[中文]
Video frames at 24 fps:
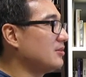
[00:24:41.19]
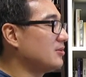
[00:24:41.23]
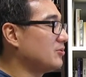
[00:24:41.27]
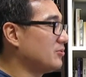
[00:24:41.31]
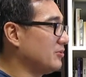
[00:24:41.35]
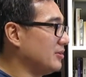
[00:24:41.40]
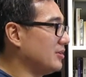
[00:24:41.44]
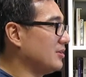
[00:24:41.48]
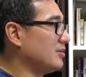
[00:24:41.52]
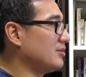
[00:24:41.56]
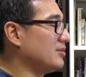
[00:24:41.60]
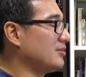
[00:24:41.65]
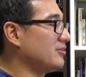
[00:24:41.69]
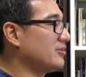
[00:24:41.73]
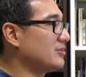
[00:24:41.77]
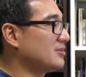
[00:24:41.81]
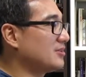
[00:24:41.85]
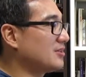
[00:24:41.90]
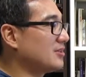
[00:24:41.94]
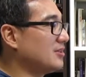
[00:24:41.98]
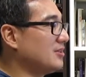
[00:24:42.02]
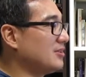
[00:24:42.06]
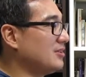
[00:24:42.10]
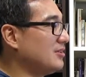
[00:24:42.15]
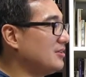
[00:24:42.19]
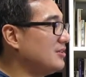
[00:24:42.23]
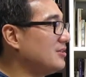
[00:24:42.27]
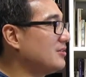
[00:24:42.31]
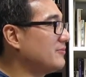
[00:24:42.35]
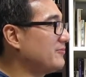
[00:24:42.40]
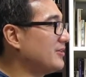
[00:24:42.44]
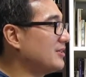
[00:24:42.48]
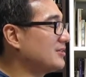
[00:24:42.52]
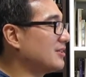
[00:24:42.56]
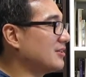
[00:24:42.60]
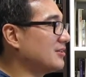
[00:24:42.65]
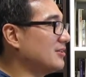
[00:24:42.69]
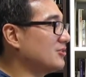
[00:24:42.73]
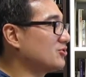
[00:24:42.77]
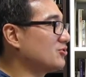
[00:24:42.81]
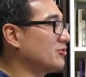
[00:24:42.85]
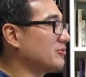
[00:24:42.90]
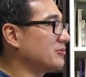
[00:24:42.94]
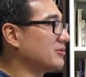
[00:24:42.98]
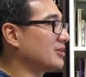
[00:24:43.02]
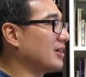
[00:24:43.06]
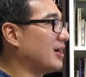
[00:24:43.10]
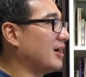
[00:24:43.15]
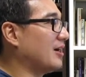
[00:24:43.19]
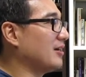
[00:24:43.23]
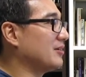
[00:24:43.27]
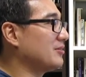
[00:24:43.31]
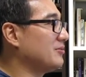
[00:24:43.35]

对，因为这个意义非常的重大，